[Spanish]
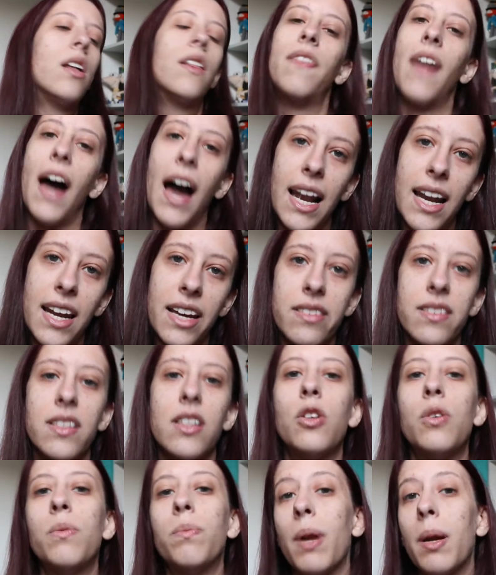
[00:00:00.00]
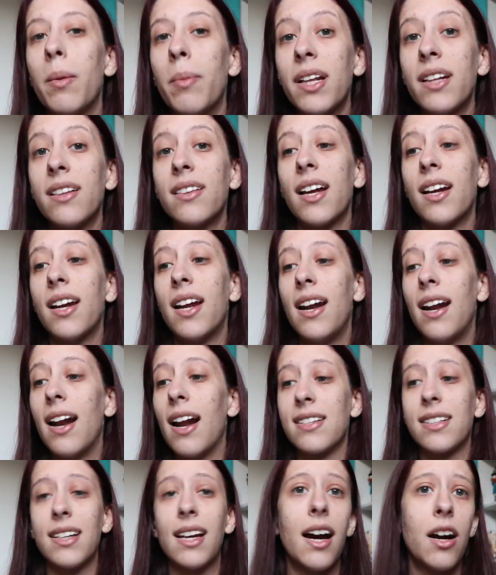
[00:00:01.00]
dale, si lo implementan en
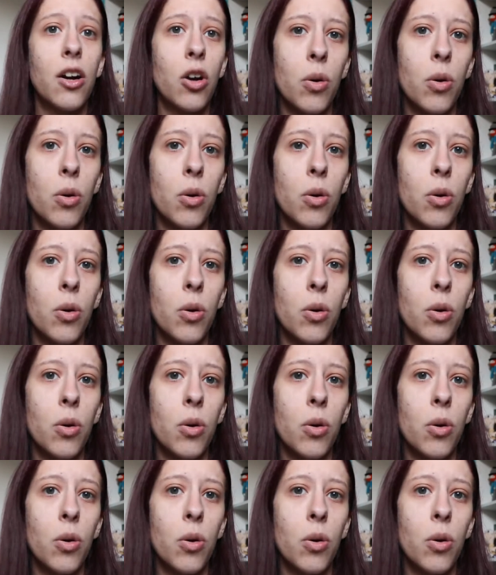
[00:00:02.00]
las salas